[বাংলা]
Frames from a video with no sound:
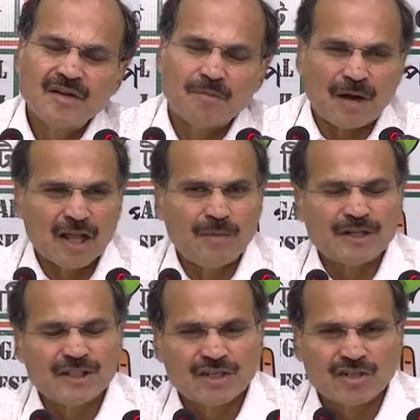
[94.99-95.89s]

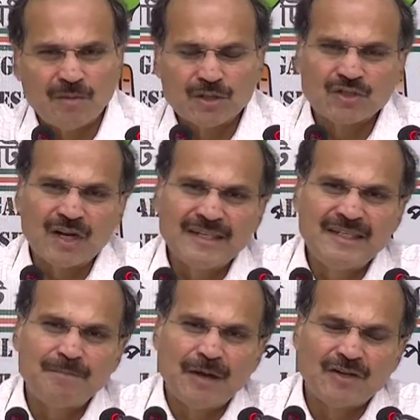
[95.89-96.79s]
ভারতবর্ষের সমস্ত রাজ্যে
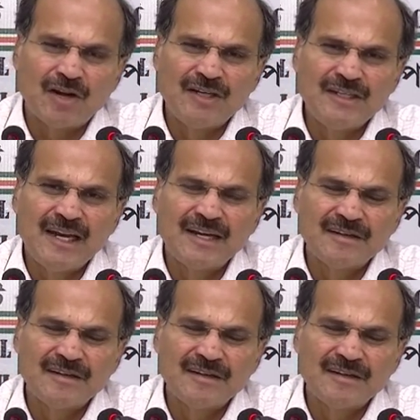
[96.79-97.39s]
পেট্রোল ডিজেল